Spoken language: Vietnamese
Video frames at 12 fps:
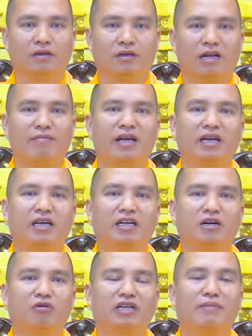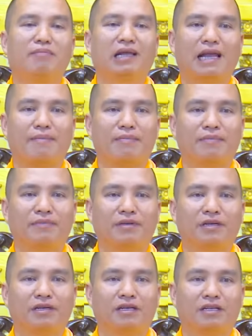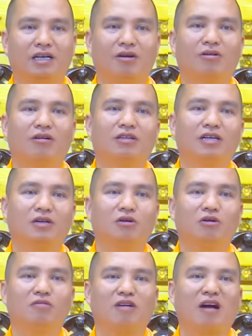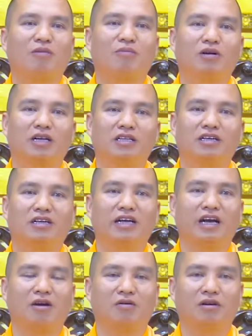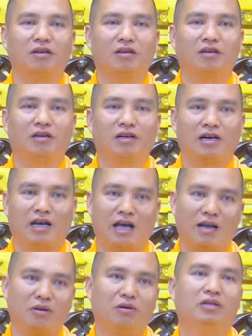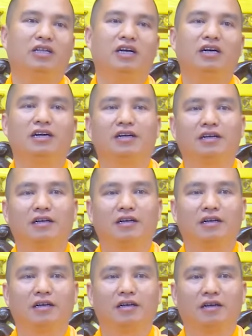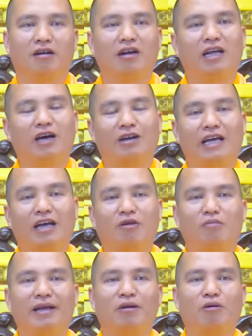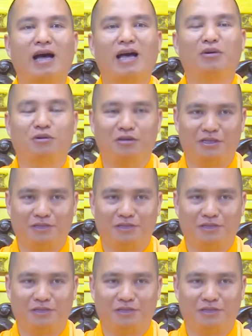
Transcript: Năm hai nghìn không trăm mười lăm cháu nó thi đỗ vào một cái trường đại học khá nổi tiếng, đó là Đại học Bách Khoa Hà Nội.